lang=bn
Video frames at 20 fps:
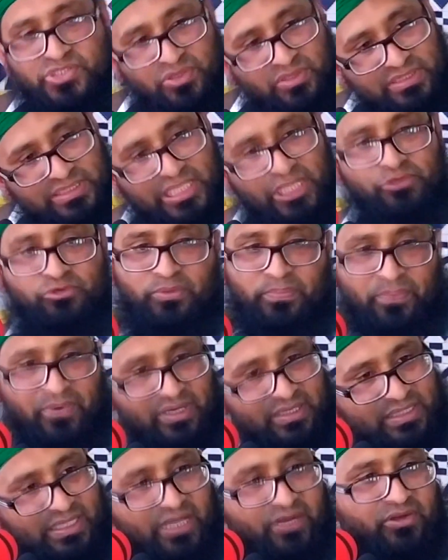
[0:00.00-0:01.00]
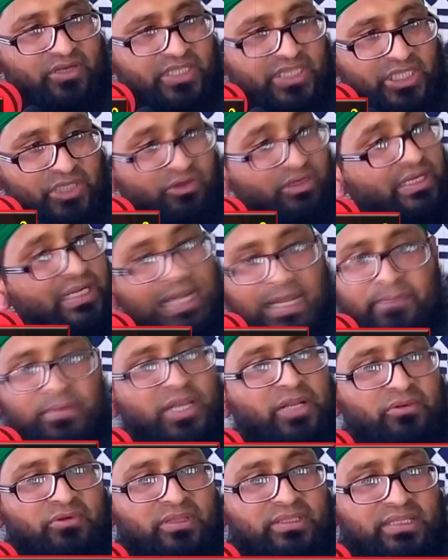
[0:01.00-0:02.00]
আর সন্তান পর্দা করতে হয় এটা
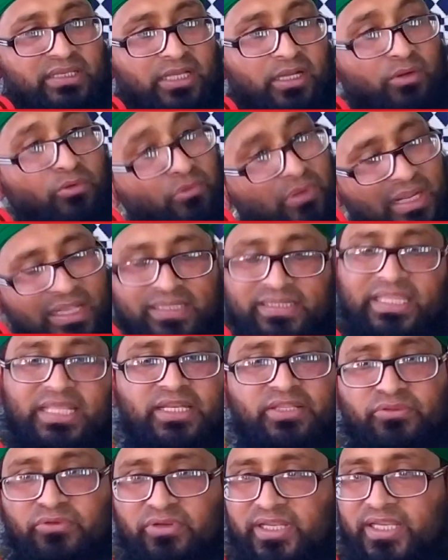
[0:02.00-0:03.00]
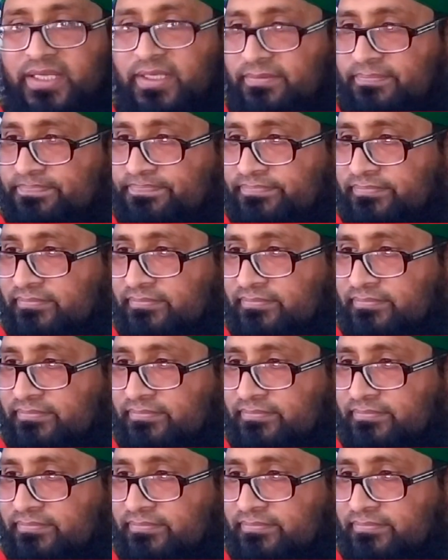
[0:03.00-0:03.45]
আমার কথা না কোরআন তার দলিল